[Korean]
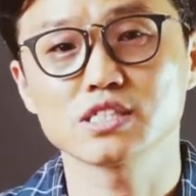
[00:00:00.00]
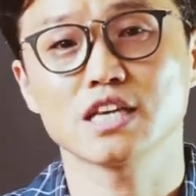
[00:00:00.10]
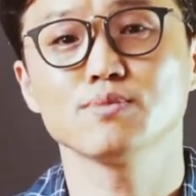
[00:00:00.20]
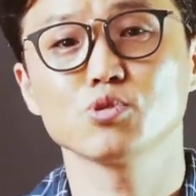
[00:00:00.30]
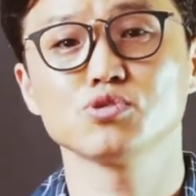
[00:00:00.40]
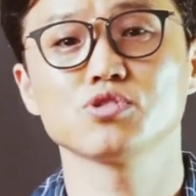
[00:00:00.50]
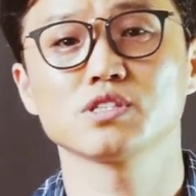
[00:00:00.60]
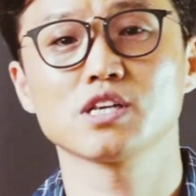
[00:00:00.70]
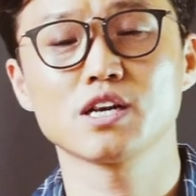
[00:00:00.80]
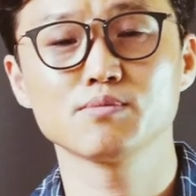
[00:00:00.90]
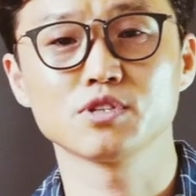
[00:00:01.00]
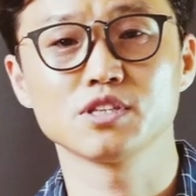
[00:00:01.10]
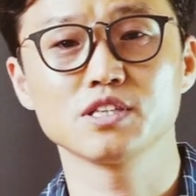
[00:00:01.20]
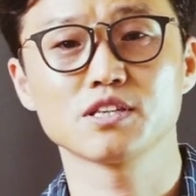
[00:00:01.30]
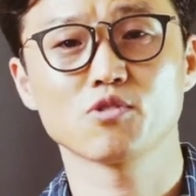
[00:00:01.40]
자기 모순적인
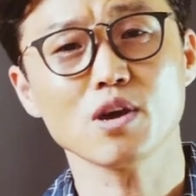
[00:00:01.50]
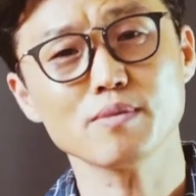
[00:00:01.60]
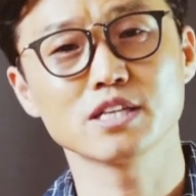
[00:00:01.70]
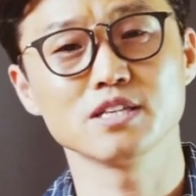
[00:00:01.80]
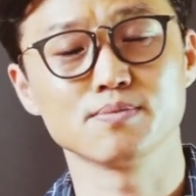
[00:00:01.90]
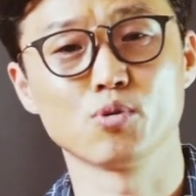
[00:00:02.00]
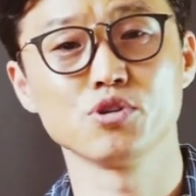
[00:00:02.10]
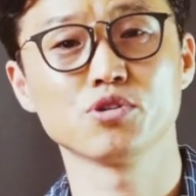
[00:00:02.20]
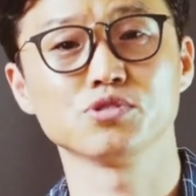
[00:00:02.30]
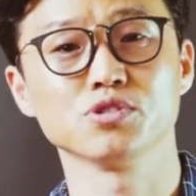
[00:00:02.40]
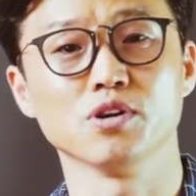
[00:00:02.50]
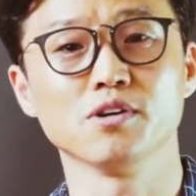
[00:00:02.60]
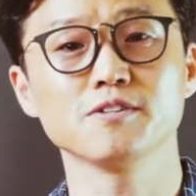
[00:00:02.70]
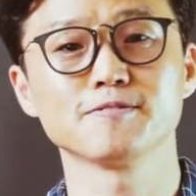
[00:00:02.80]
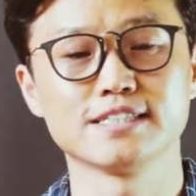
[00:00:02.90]
사람들이 꽤 많이
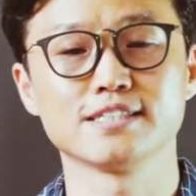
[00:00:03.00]
보이거든요.